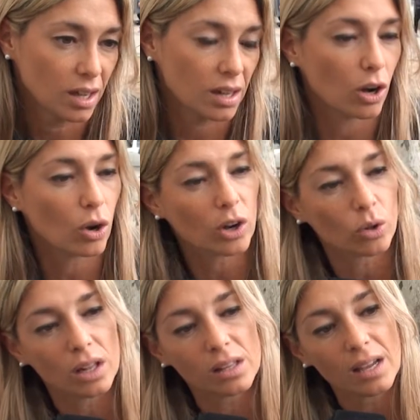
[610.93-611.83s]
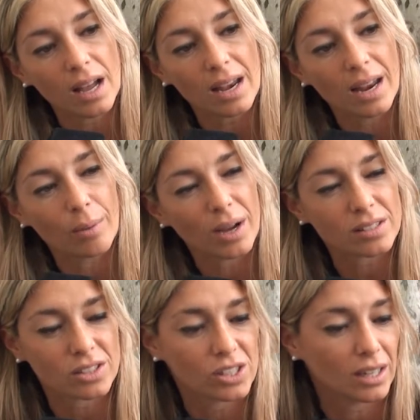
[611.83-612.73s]
Y a lo largo del día la
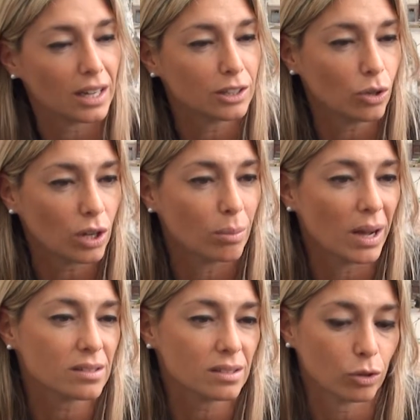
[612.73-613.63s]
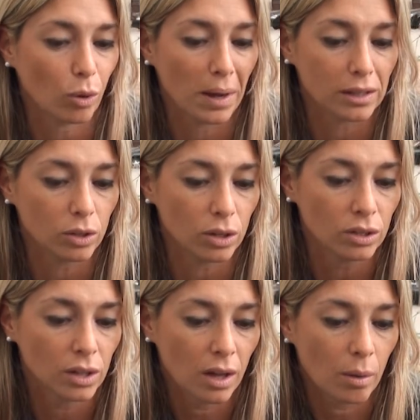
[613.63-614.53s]
vas llenando y vas tomando